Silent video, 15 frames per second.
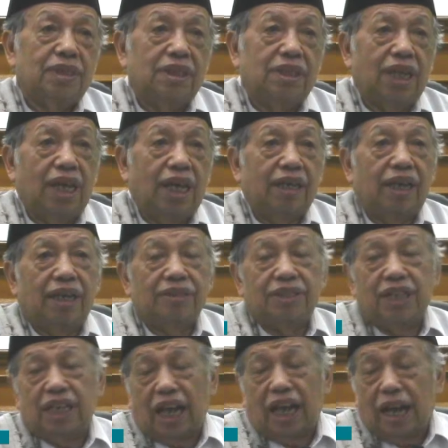
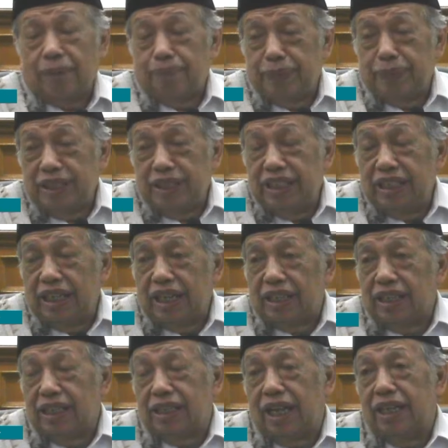anasir api ya
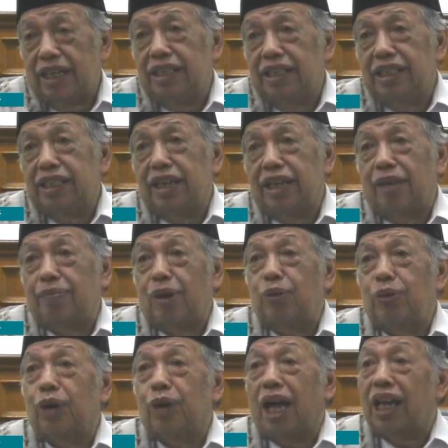kita ini tidak
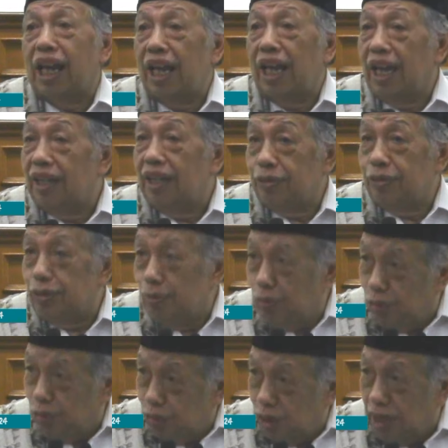mau kalah
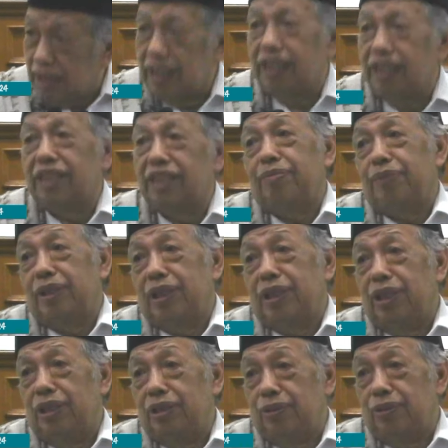semua kita
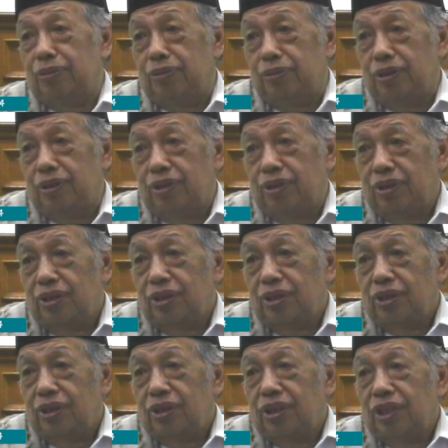begitu
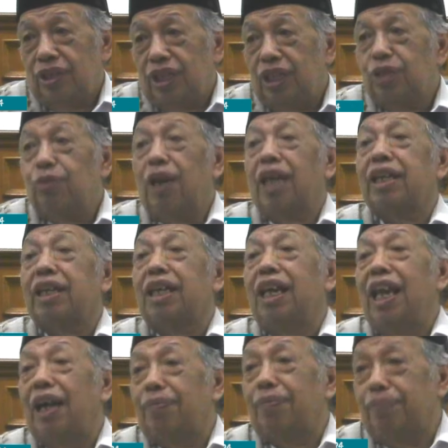itulah
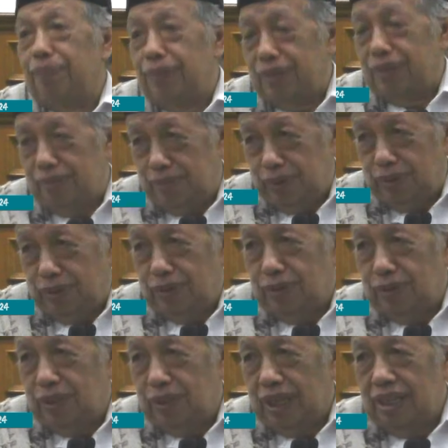gelap
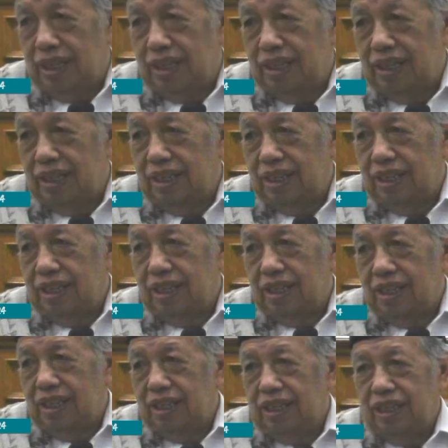sebetulnya
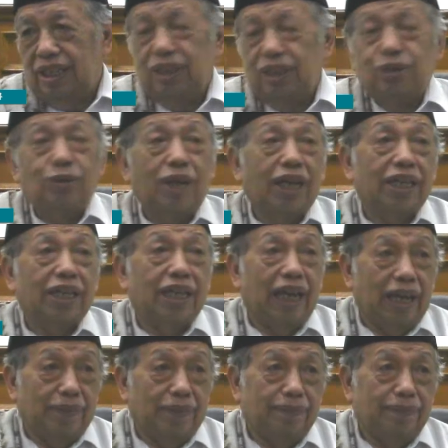itulah gelap